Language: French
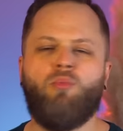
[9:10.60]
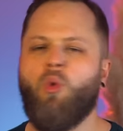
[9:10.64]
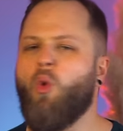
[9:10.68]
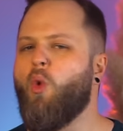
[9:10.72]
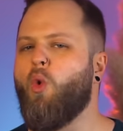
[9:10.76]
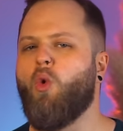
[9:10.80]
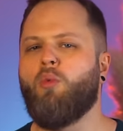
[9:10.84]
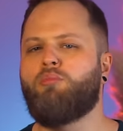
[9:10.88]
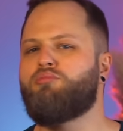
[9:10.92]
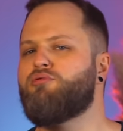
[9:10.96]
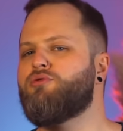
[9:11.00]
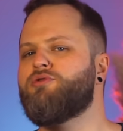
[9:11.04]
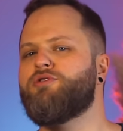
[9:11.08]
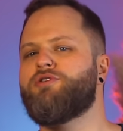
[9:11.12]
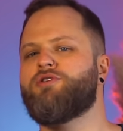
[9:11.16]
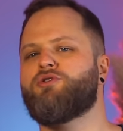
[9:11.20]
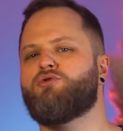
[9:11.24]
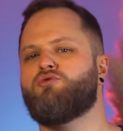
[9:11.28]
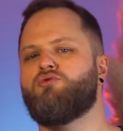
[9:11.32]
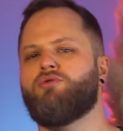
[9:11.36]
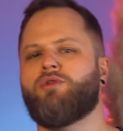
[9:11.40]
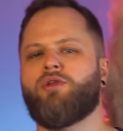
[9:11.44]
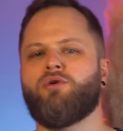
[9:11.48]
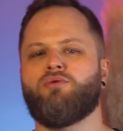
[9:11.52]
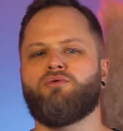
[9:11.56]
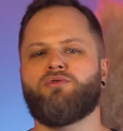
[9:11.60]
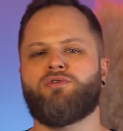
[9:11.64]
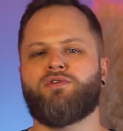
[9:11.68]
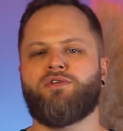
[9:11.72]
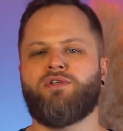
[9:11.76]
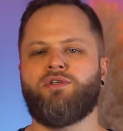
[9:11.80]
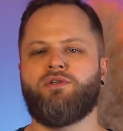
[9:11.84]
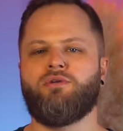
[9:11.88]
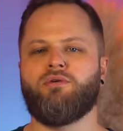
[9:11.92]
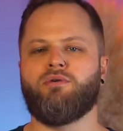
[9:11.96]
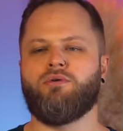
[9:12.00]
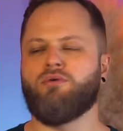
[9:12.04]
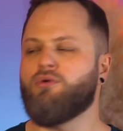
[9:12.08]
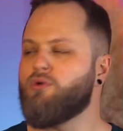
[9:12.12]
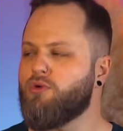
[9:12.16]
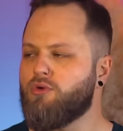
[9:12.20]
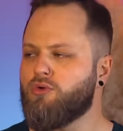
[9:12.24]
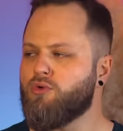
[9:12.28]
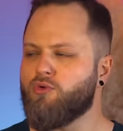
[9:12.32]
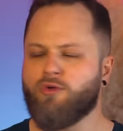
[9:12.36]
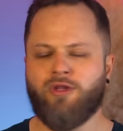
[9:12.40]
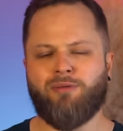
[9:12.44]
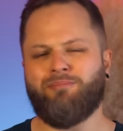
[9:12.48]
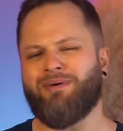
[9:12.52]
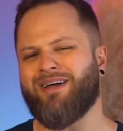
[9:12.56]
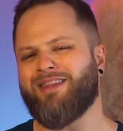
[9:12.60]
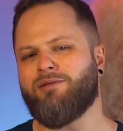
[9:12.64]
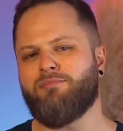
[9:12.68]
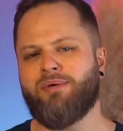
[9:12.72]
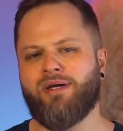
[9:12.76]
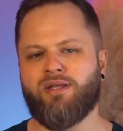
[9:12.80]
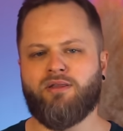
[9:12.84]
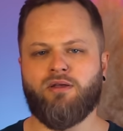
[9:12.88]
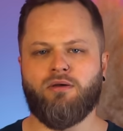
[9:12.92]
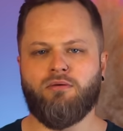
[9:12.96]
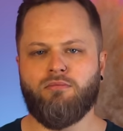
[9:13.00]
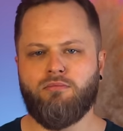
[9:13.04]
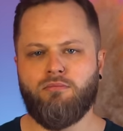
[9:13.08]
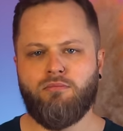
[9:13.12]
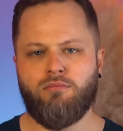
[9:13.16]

bon, on peut discuter aussi, euh, on n'est pas des bêtes. Hein.